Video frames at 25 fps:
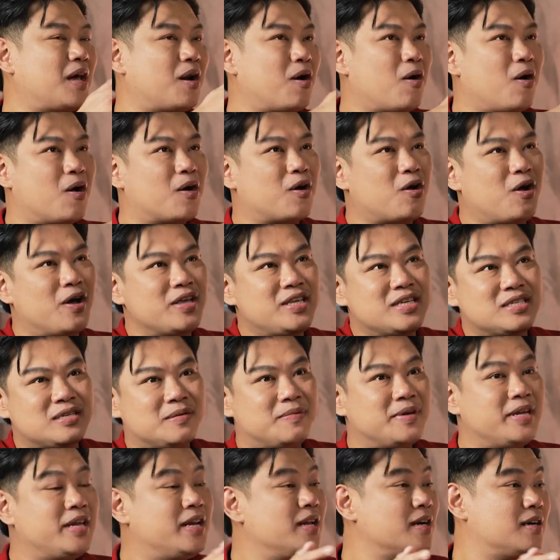ตลอด
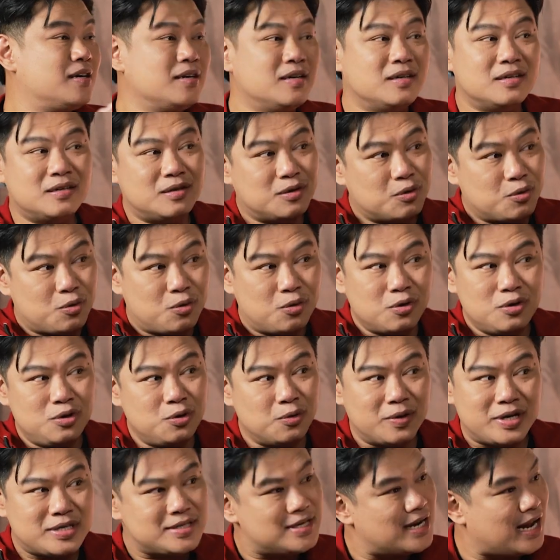120นาทีนั่นคือคุณ
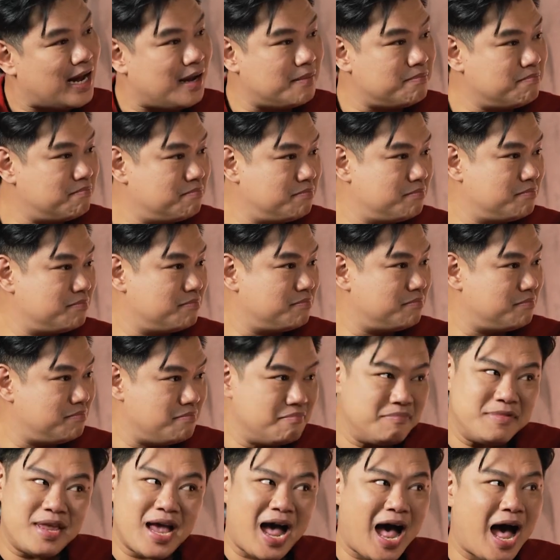อยู่ในสนาม ใช่ครับ
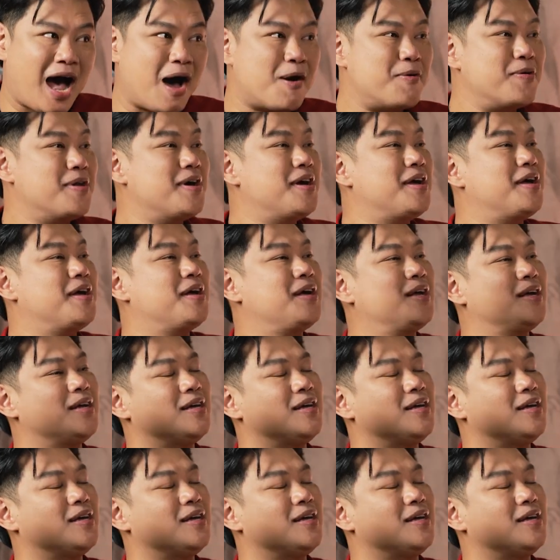อยู่ในยาวเลยใช่